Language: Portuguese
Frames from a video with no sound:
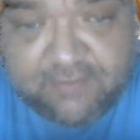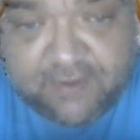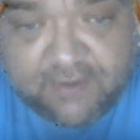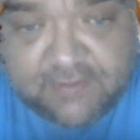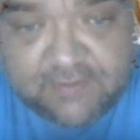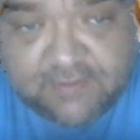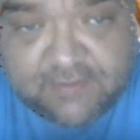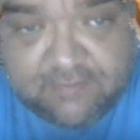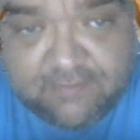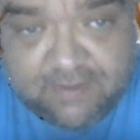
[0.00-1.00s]
É,
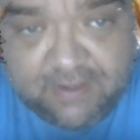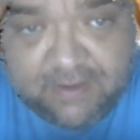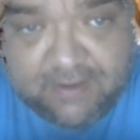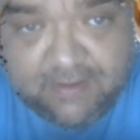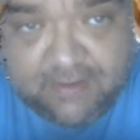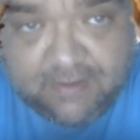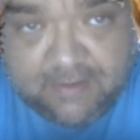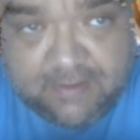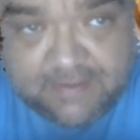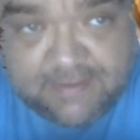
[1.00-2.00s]
esses
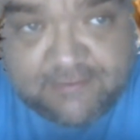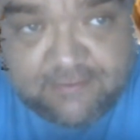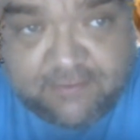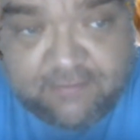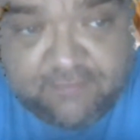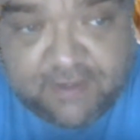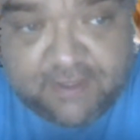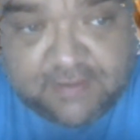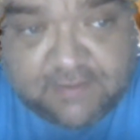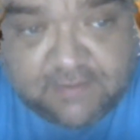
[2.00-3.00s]
universos são
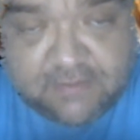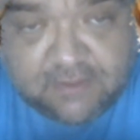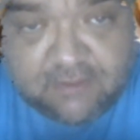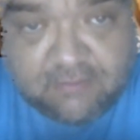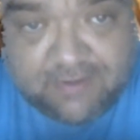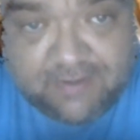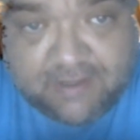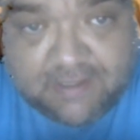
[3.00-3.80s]
criação